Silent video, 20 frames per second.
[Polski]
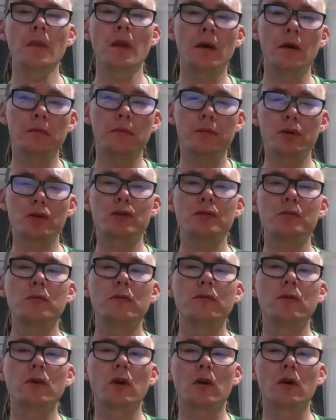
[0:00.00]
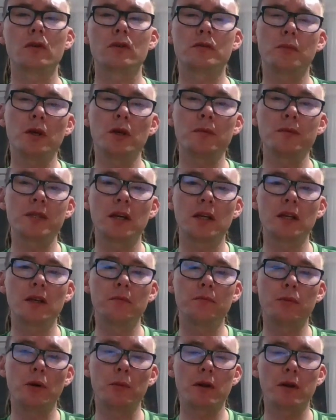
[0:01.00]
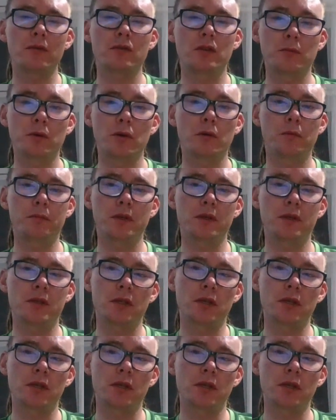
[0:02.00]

Podsumowując, moim zdaniem popraw sobie opisy,